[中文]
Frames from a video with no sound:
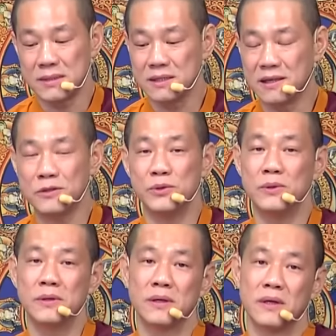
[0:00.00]
才
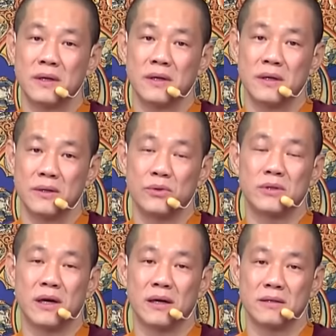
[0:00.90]
去遇
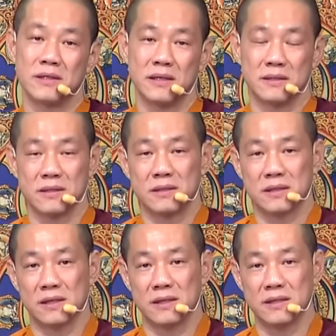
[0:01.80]
到善知
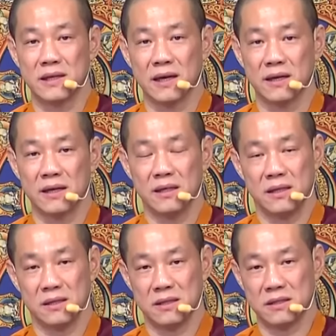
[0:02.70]
识跟你讲，哎，
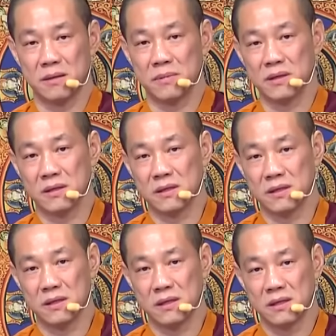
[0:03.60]
你这小朋
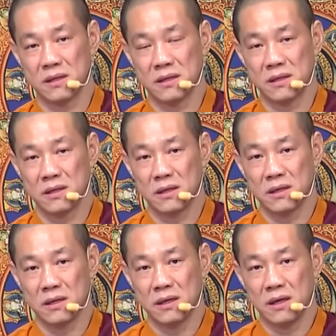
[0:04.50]
友
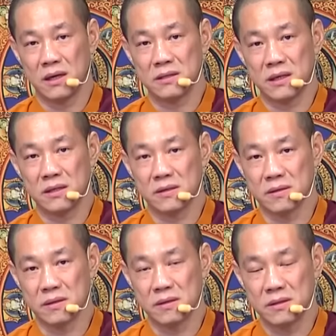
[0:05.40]
好像
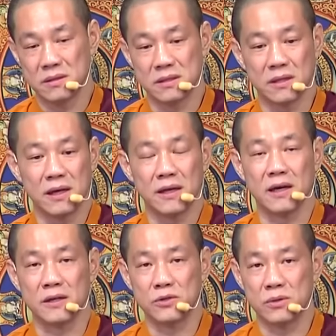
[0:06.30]
有其他
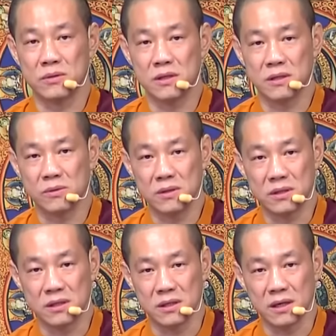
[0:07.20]
两个兄弟的
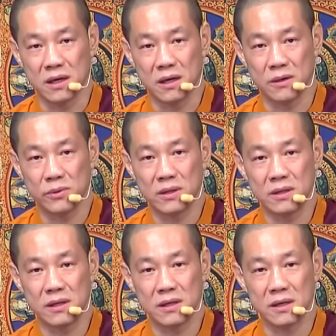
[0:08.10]
问题啊，啊，
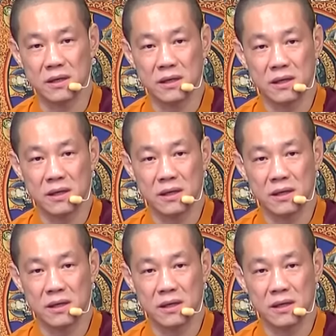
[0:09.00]
冤孽